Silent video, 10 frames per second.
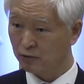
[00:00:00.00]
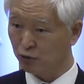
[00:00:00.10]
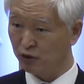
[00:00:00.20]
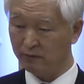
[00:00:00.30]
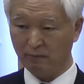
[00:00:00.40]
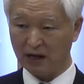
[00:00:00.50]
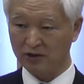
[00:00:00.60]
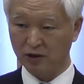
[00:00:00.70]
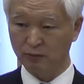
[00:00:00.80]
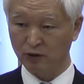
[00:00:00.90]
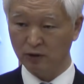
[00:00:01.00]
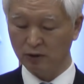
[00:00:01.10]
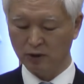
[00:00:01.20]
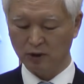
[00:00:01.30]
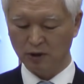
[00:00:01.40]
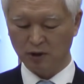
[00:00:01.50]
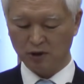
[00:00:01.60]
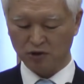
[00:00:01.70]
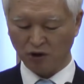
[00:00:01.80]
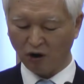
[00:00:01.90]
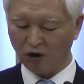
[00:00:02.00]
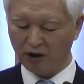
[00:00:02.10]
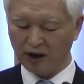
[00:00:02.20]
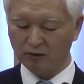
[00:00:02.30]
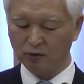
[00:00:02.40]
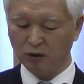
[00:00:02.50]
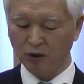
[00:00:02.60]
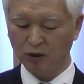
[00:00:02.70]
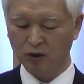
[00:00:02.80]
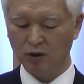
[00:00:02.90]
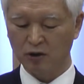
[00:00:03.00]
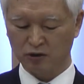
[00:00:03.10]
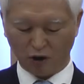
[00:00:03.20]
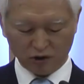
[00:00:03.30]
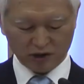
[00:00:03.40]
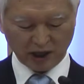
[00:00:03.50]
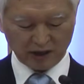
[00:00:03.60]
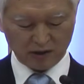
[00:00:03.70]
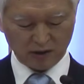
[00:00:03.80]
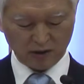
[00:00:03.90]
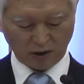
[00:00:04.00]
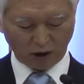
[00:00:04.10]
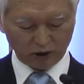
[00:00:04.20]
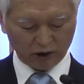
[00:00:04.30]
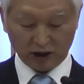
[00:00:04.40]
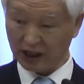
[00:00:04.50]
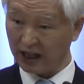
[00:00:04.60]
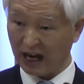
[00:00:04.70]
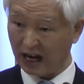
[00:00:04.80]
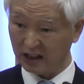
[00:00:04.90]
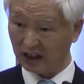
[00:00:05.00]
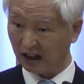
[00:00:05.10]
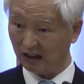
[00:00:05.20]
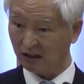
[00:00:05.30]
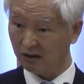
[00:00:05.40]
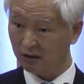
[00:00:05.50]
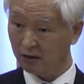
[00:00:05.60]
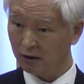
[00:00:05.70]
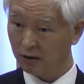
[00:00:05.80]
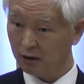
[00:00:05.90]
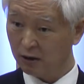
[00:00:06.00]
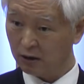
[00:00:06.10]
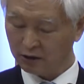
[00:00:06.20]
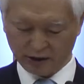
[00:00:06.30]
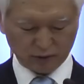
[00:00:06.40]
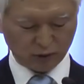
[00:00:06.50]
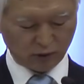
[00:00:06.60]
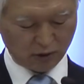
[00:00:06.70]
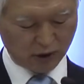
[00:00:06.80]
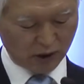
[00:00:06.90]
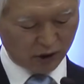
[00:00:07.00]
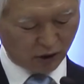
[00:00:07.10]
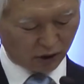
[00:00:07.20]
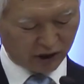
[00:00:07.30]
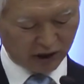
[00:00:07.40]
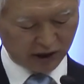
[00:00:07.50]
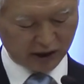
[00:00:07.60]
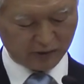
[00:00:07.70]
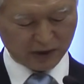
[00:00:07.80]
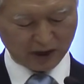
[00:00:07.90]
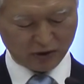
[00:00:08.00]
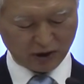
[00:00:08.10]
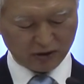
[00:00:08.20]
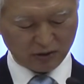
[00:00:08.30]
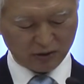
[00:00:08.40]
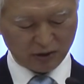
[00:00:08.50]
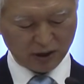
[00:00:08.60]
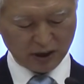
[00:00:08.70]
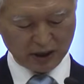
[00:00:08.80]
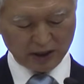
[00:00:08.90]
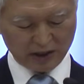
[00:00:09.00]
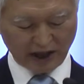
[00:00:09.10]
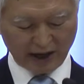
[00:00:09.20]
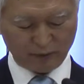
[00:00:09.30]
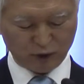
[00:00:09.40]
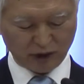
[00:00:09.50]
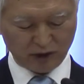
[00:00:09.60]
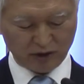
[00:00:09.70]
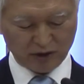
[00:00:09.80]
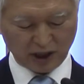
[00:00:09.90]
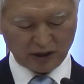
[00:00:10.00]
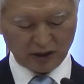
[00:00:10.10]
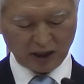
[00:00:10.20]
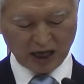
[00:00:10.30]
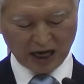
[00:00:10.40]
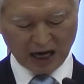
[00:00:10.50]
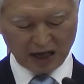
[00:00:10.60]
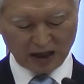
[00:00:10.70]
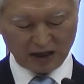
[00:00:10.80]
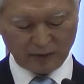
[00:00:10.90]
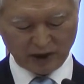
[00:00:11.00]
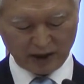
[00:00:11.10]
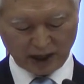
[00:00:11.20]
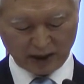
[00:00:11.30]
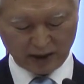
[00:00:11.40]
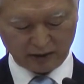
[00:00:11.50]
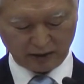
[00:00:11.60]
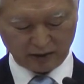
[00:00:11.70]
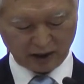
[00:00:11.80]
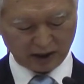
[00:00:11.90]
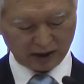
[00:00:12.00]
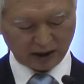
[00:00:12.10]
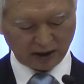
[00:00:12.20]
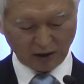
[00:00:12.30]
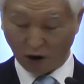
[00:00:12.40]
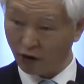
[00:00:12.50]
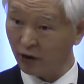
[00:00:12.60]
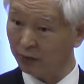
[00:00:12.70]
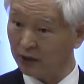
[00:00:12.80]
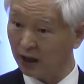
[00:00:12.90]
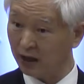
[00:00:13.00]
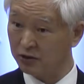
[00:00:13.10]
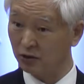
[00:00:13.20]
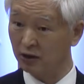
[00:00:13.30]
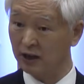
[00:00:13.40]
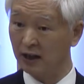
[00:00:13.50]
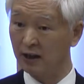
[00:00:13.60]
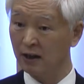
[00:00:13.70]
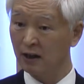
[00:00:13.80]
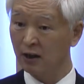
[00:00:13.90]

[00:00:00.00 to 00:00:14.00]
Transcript: 주님 말씀은 선행으로 영생을 얻는 게 아니다. 그리고 여기 24절에서는 재물이 있는 자는 하나님의 나라에 들어가기가 어렵다 하셨는데